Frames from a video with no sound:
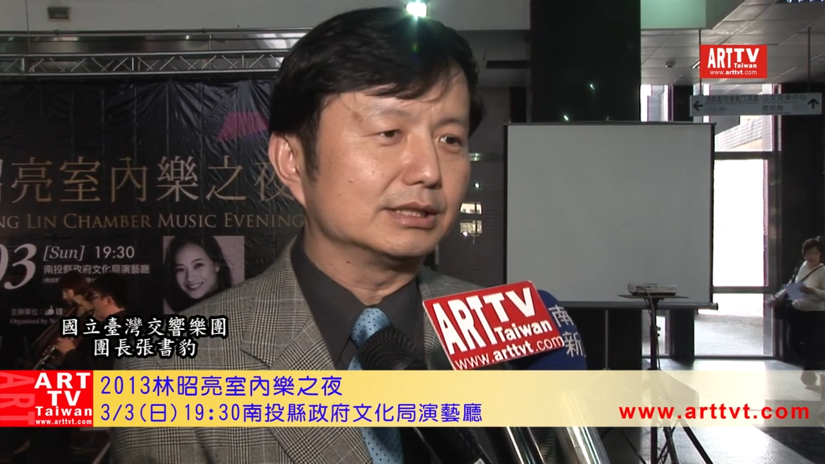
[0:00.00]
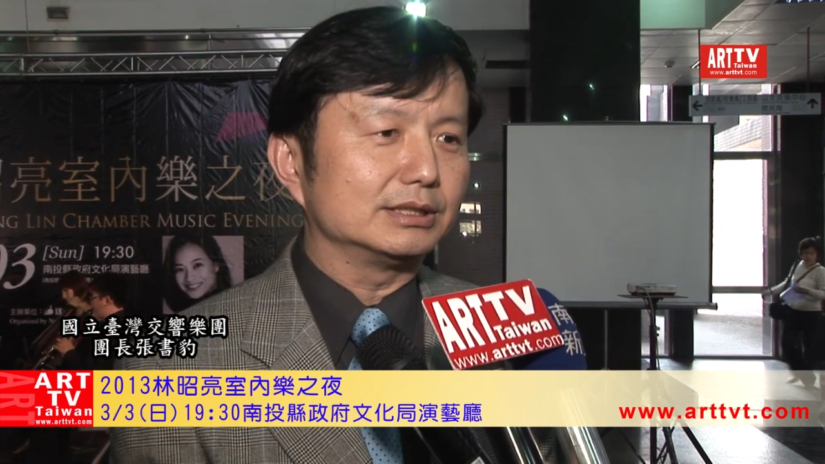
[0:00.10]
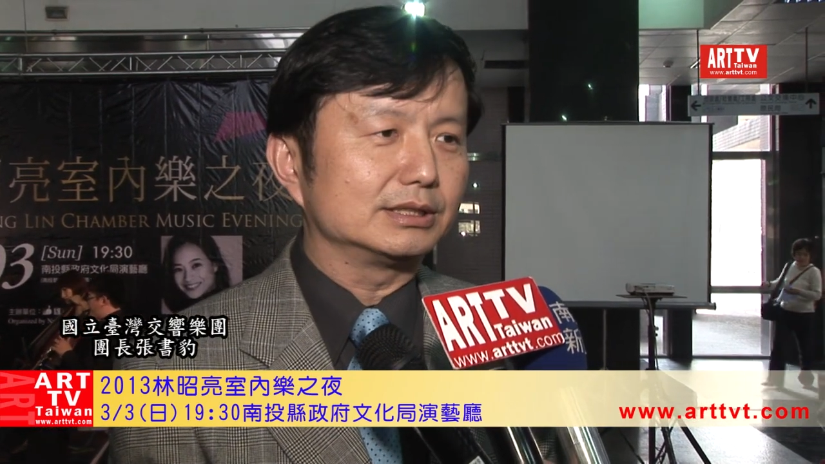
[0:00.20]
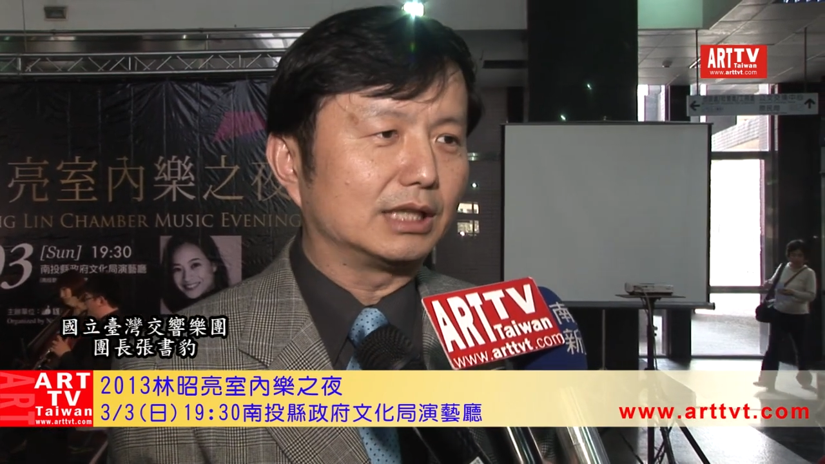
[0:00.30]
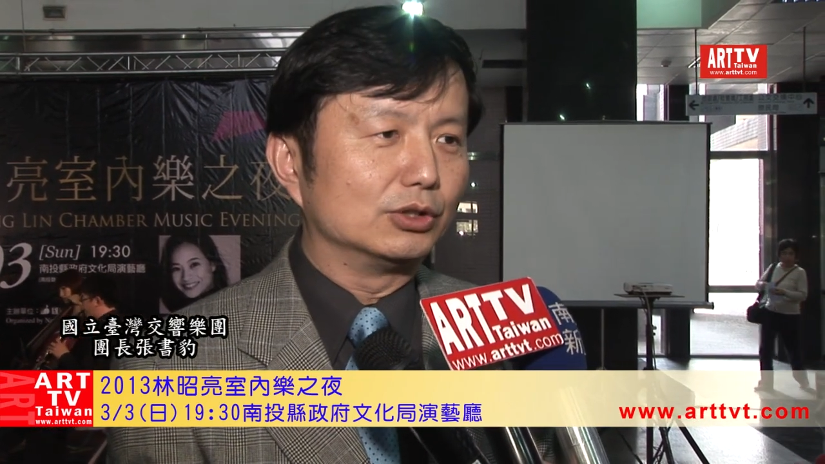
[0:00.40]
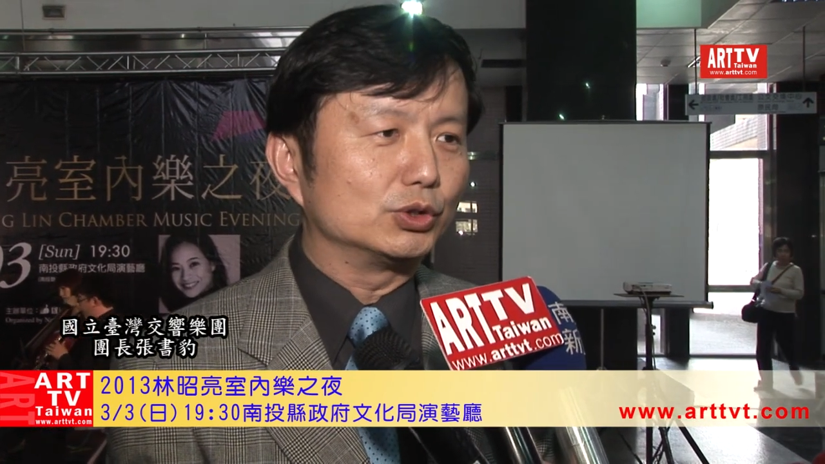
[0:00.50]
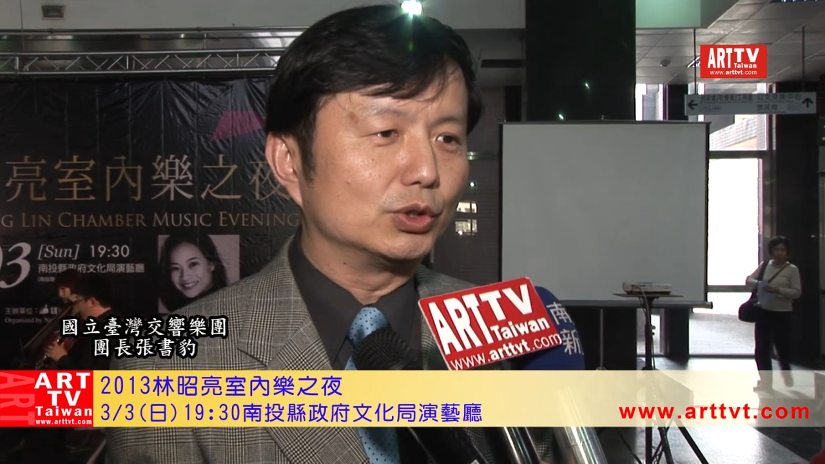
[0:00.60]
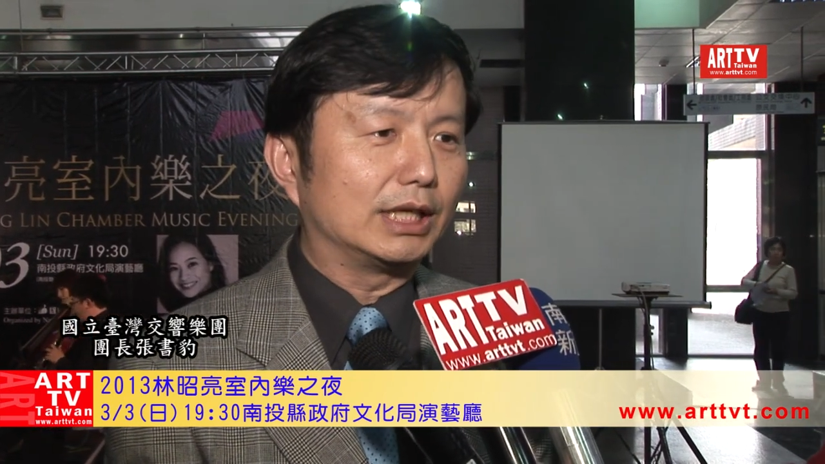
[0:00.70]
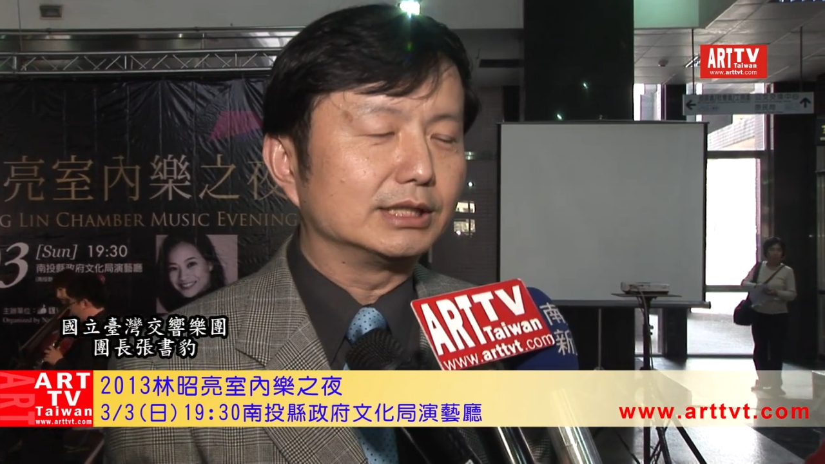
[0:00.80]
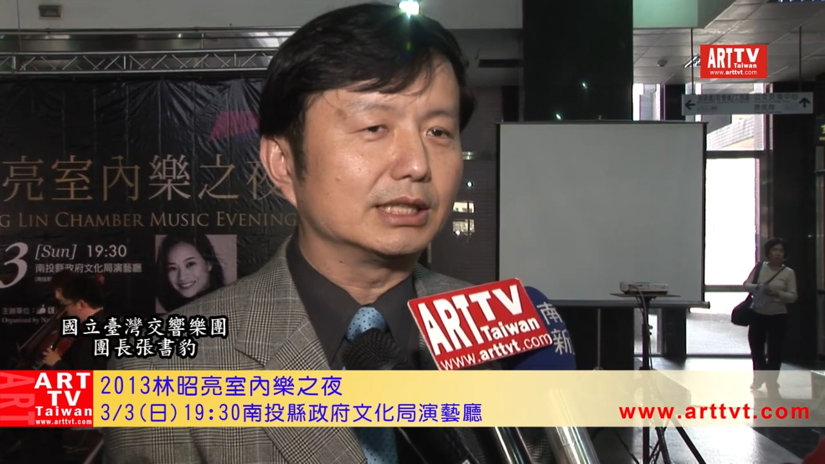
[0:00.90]
跟高
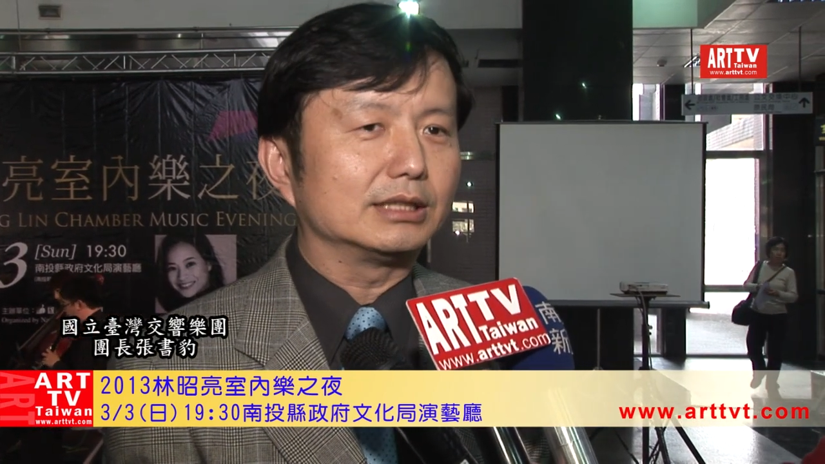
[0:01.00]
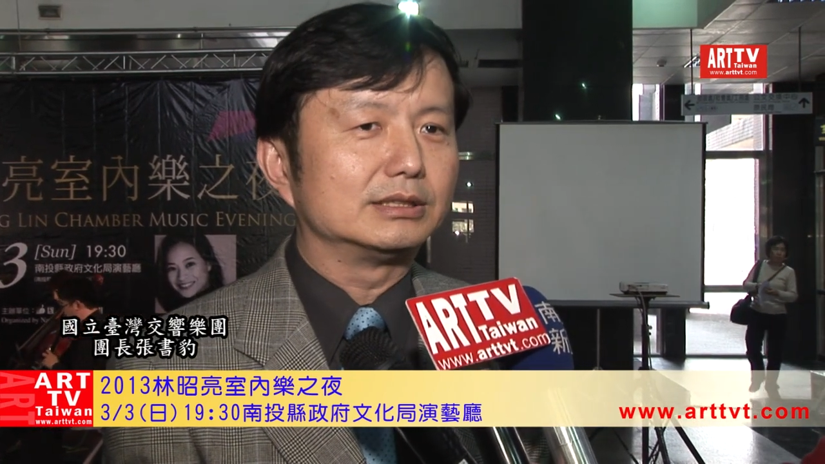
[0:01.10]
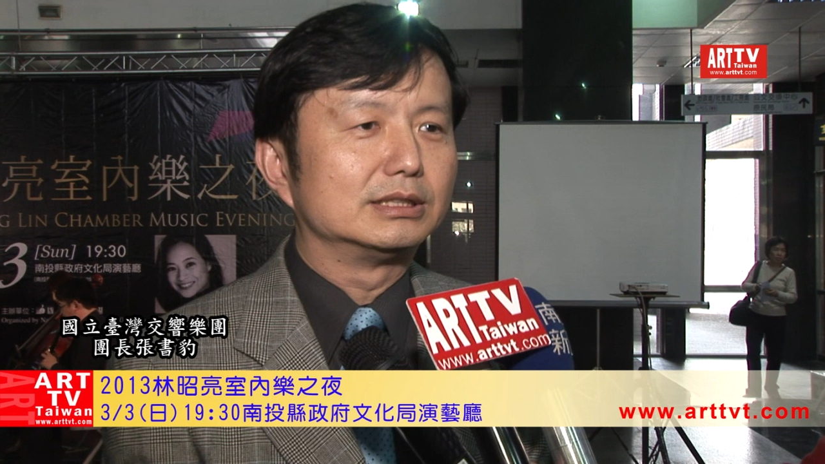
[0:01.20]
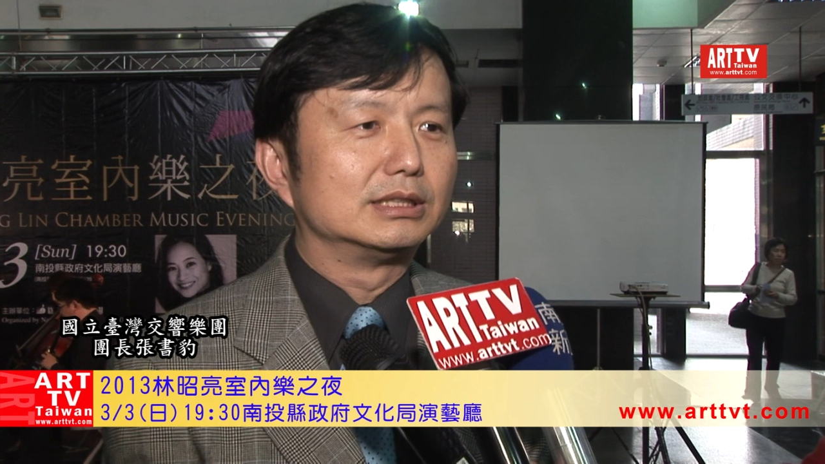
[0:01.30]
雄来讲，